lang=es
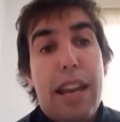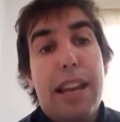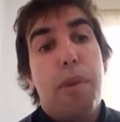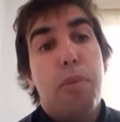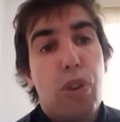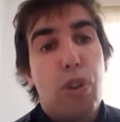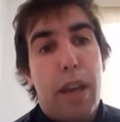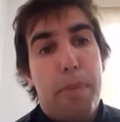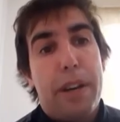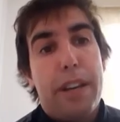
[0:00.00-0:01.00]
la
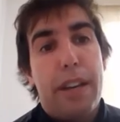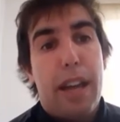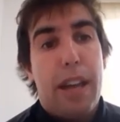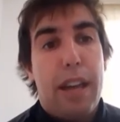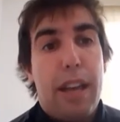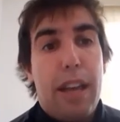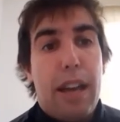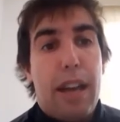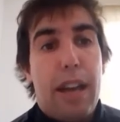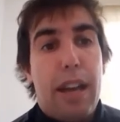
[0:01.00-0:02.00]
búsqueda, para ir a,
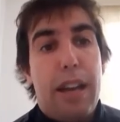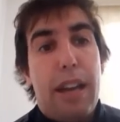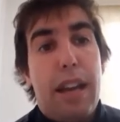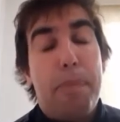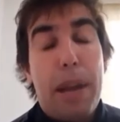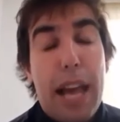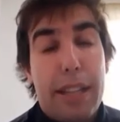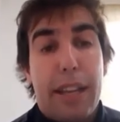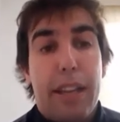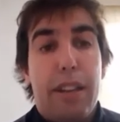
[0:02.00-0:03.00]
La
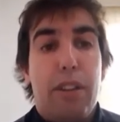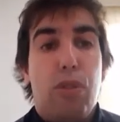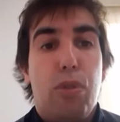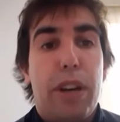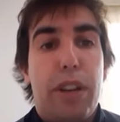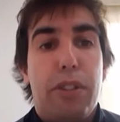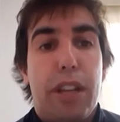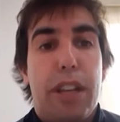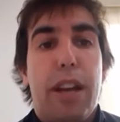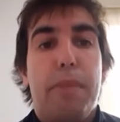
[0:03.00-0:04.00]
Plata, que es el lugar donde
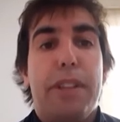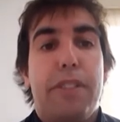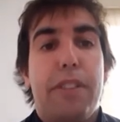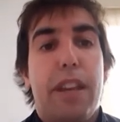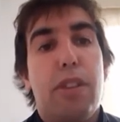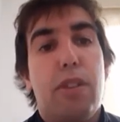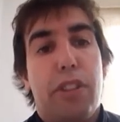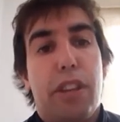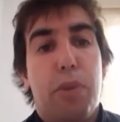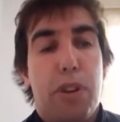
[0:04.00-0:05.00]
generalmente se ha ido,
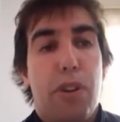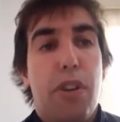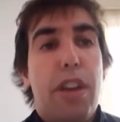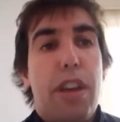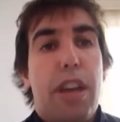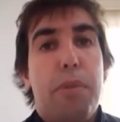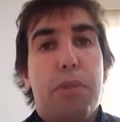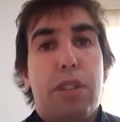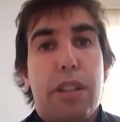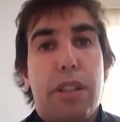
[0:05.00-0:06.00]
así que bueno,
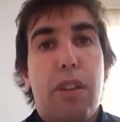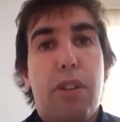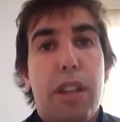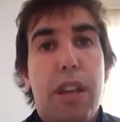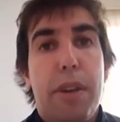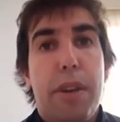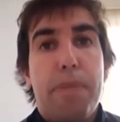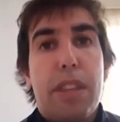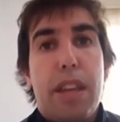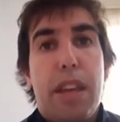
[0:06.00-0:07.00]
hemos tratado de
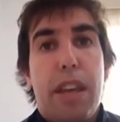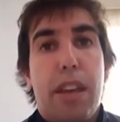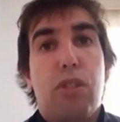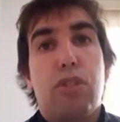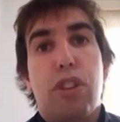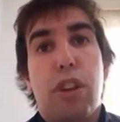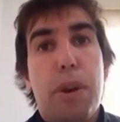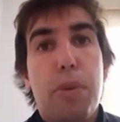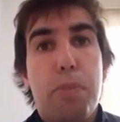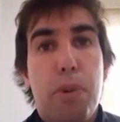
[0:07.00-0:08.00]
eh,
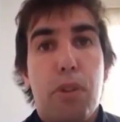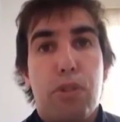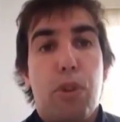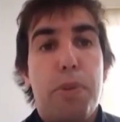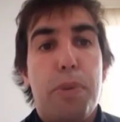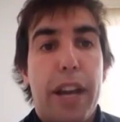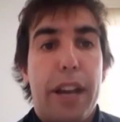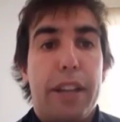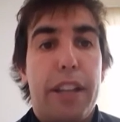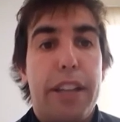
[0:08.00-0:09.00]
conservar un poco esos
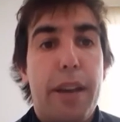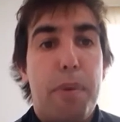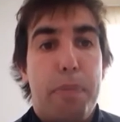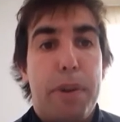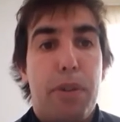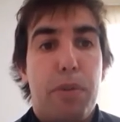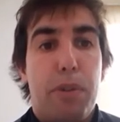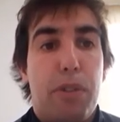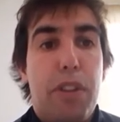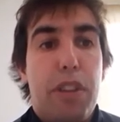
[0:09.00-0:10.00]
viajes que teníamos, pero
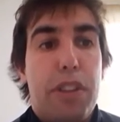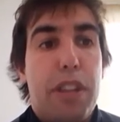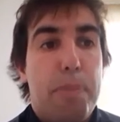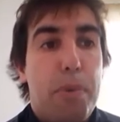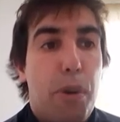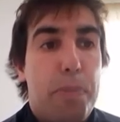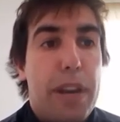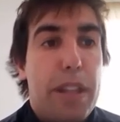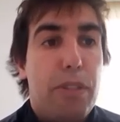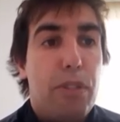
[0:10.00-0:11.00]
bueno, de a poco
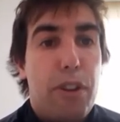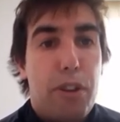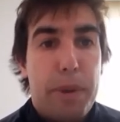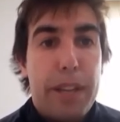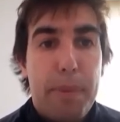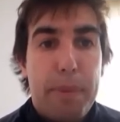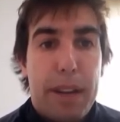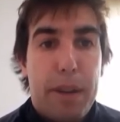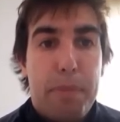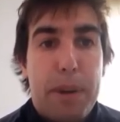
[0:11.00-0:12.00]
esperando la normalidad
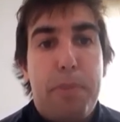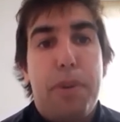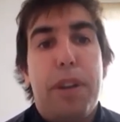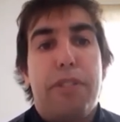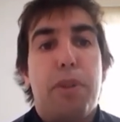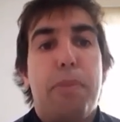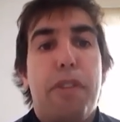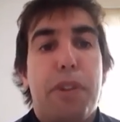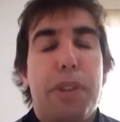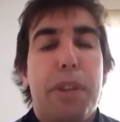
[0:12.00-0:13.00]
para, para poder hacerlos
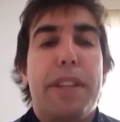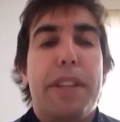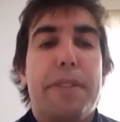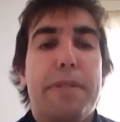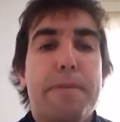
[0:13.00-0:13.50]
más frecuentemente.